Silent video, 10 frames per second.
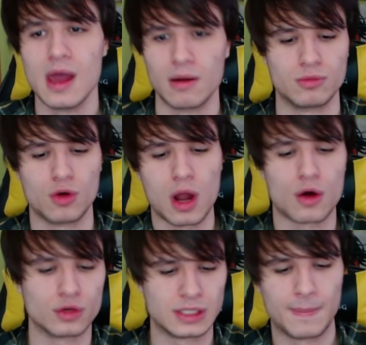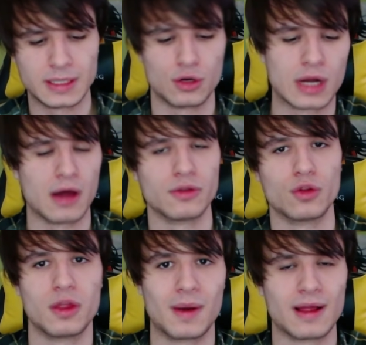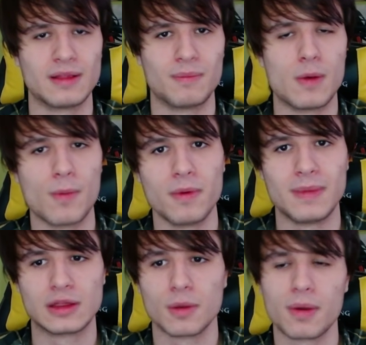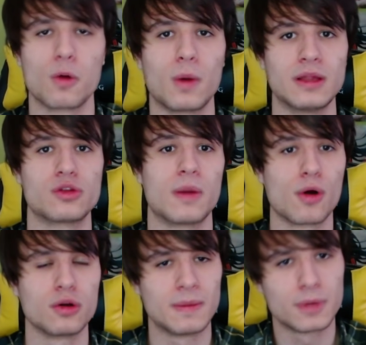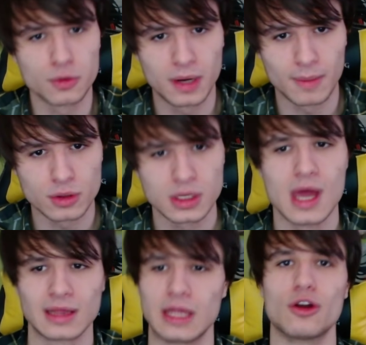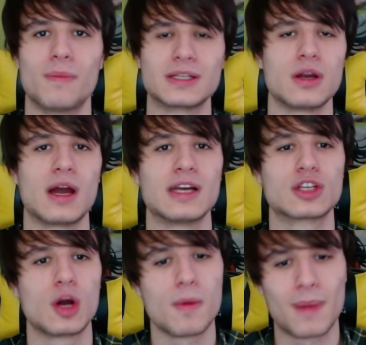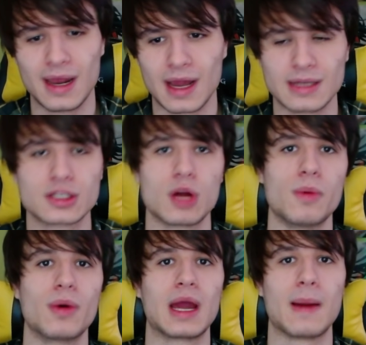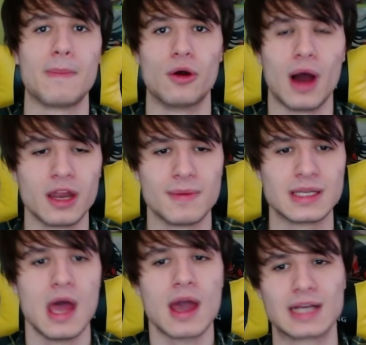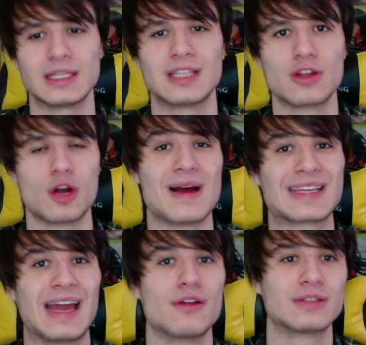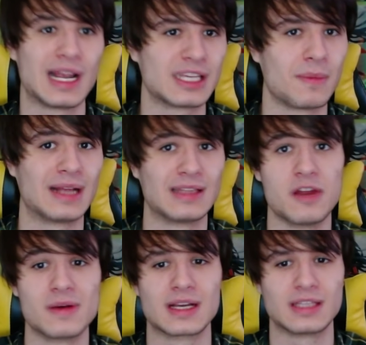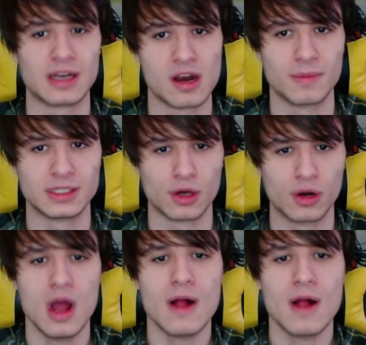No lo hago siempre, sino que cuando de verdad veo movimiento, por lo cual dentro de poco tiempo subiremos tanto personajes como parejas, como por ejemplo animes, que están siendo los más queridos de las semanas de animes que están en emisión.